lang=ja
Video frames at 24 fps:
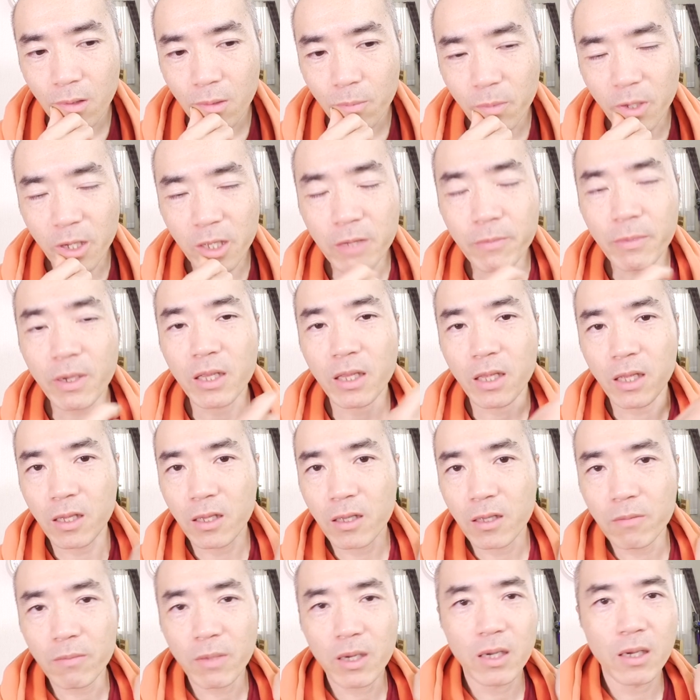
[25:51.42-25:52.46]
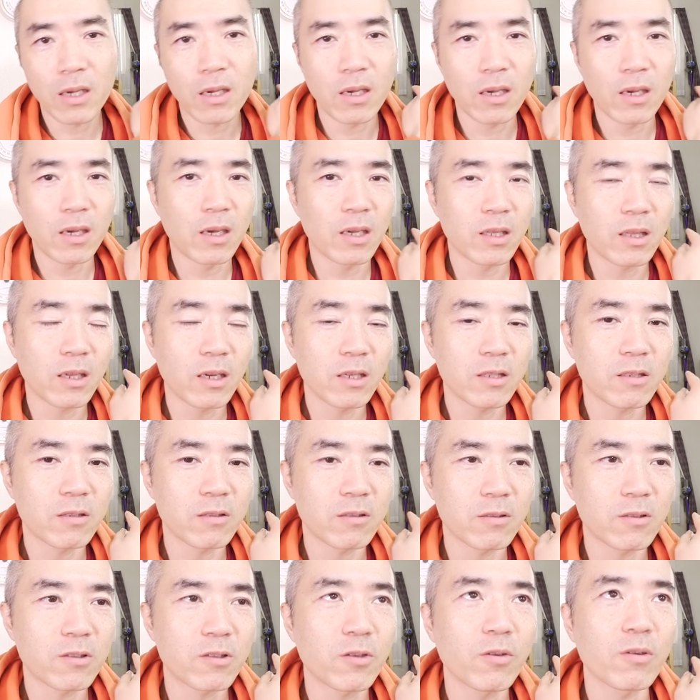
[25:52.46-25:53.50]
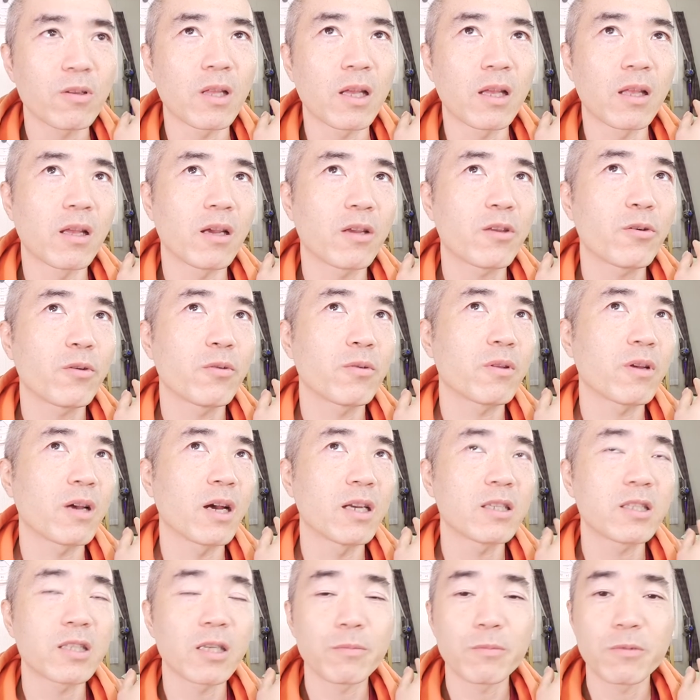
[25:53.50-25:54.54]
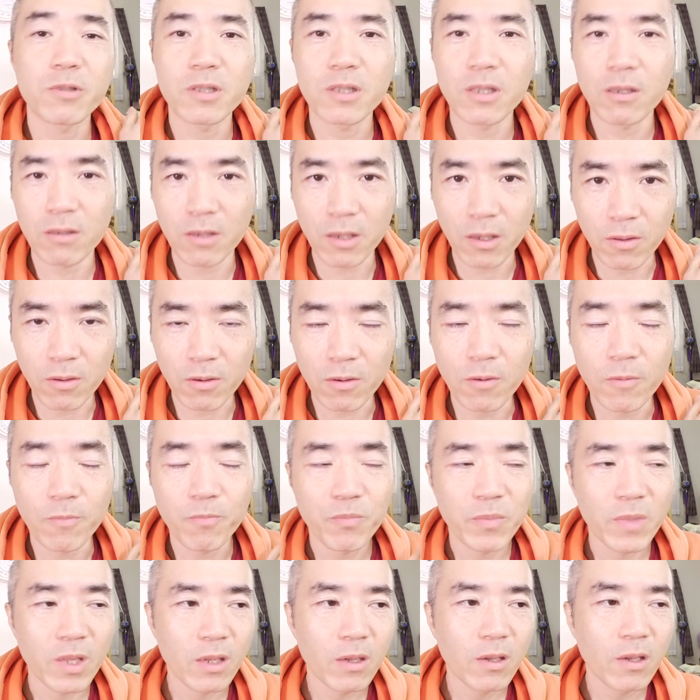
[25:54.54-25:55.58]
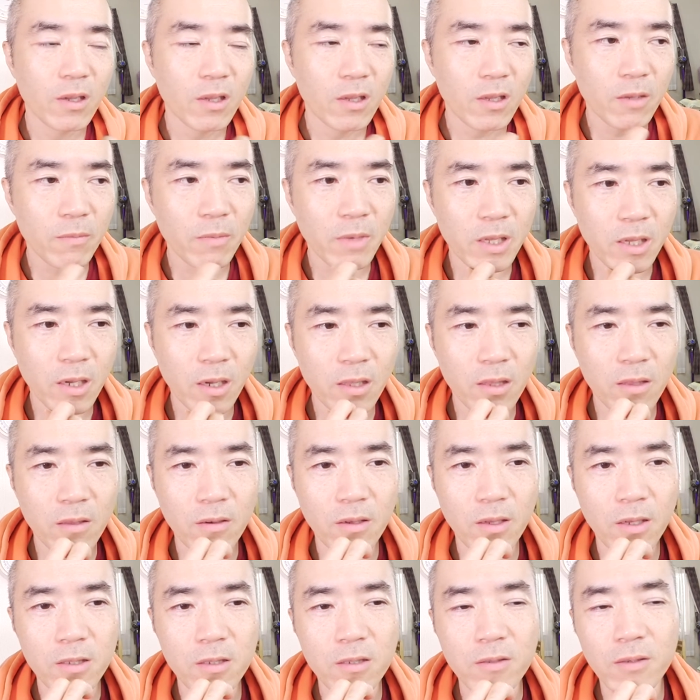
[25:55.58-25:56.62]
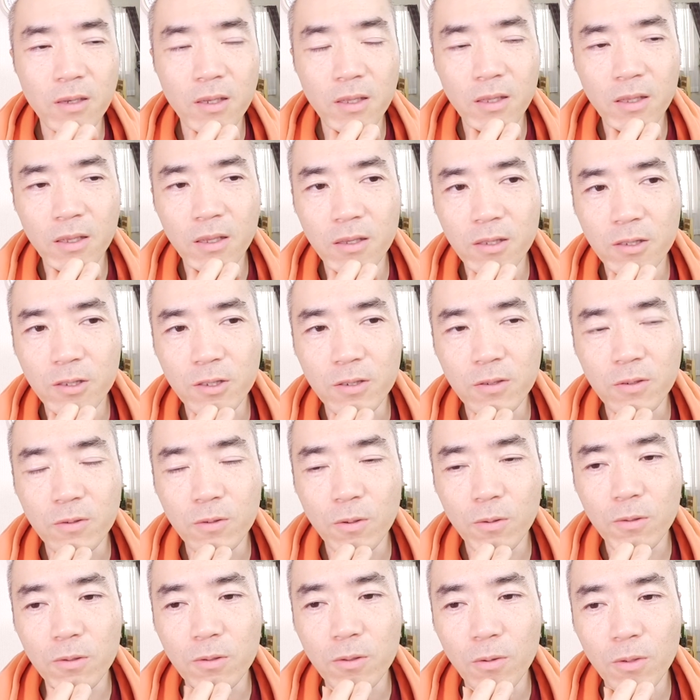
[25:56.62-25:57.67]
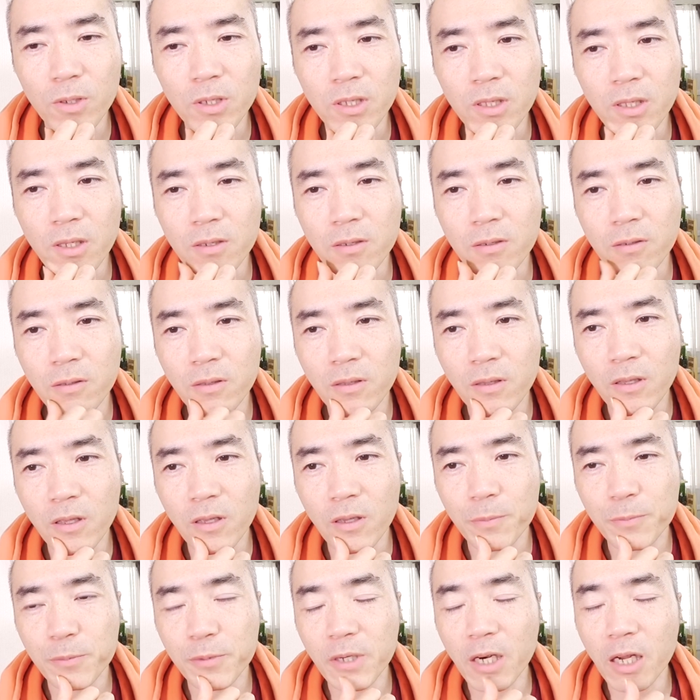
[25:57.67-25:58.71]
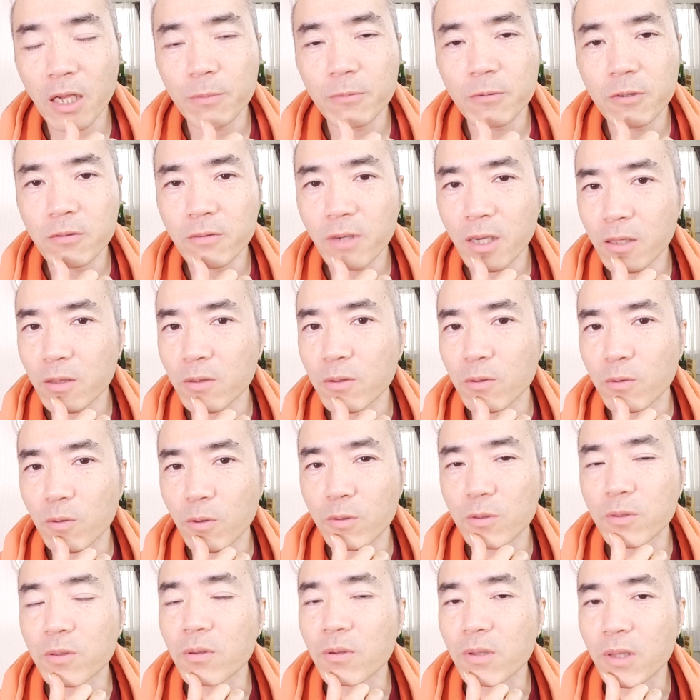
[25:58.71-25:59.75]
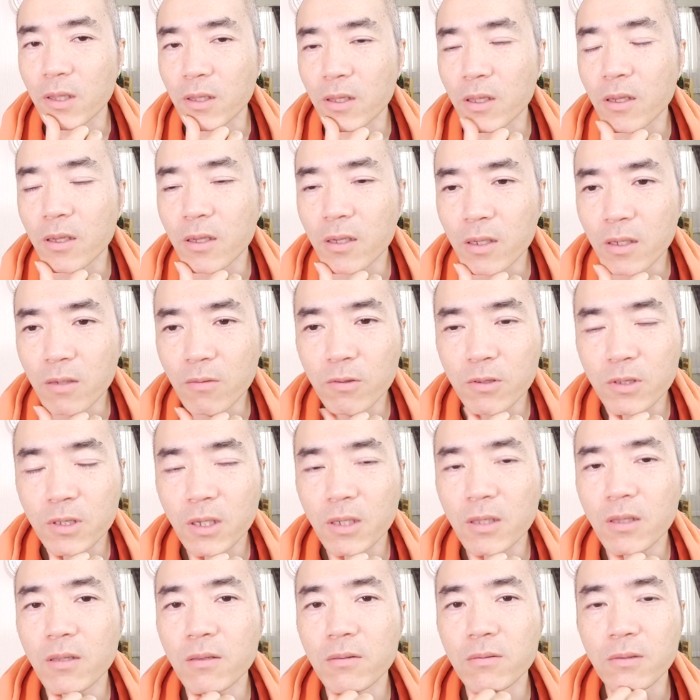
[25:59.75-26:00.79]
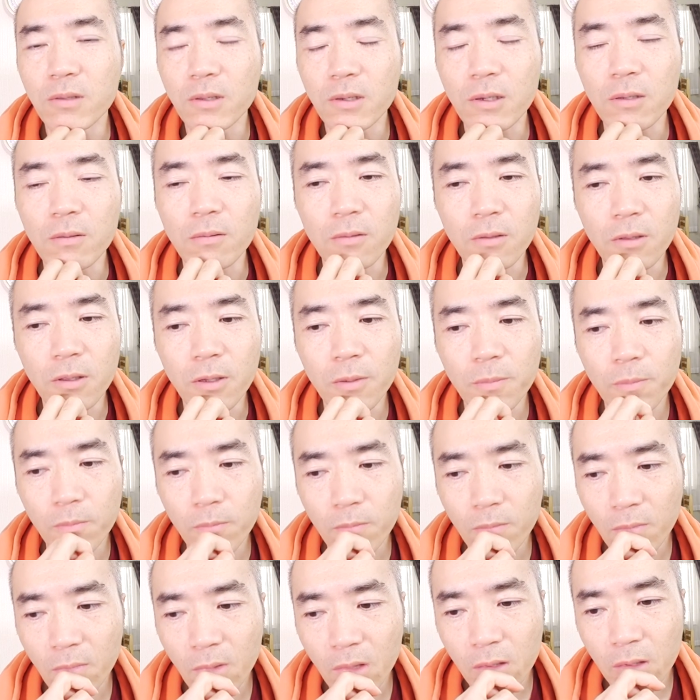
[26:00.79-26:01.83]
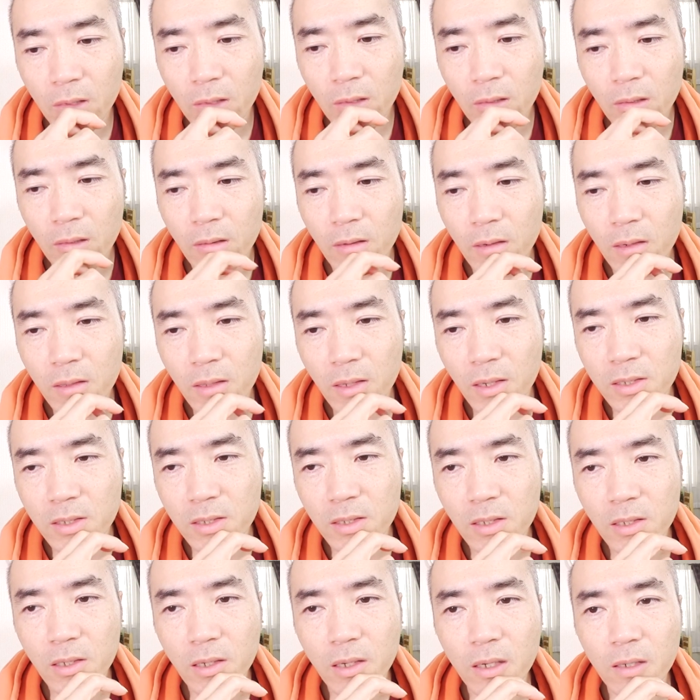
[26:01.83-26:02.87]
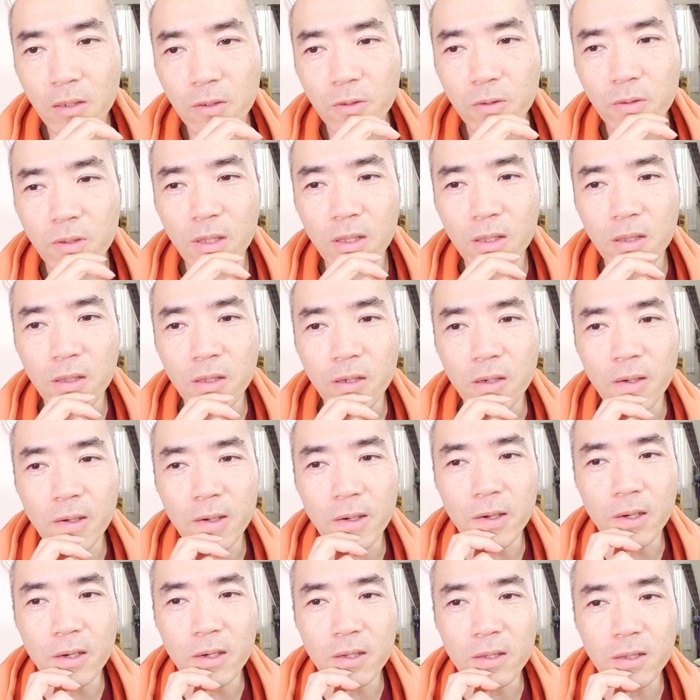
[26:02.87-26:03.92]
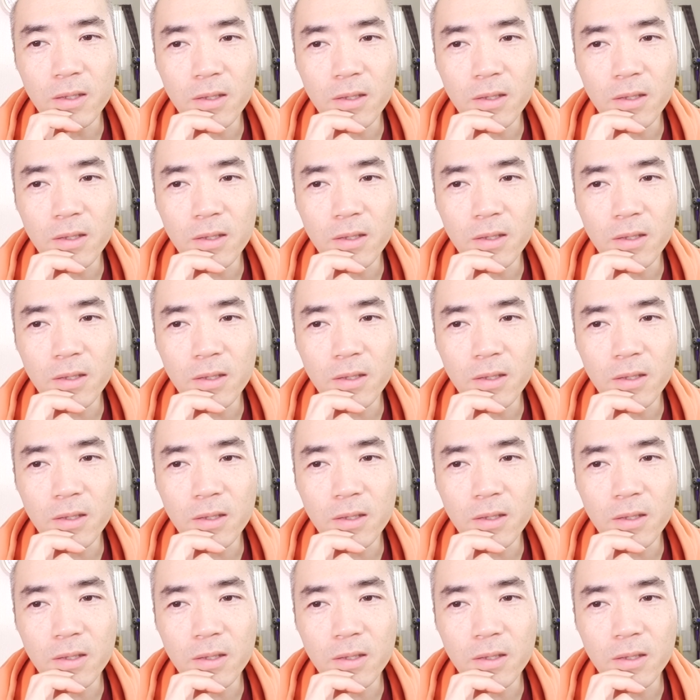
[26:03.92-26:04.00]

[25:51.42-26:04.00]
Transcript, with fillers: まあ今ね今新しく今日だ今日ってか明日分になるけど今焼いてるやつはね純黒糖じゃなくてプライムワンの黒糖だねを使ってるんだけどねあれで味が変わるようだったら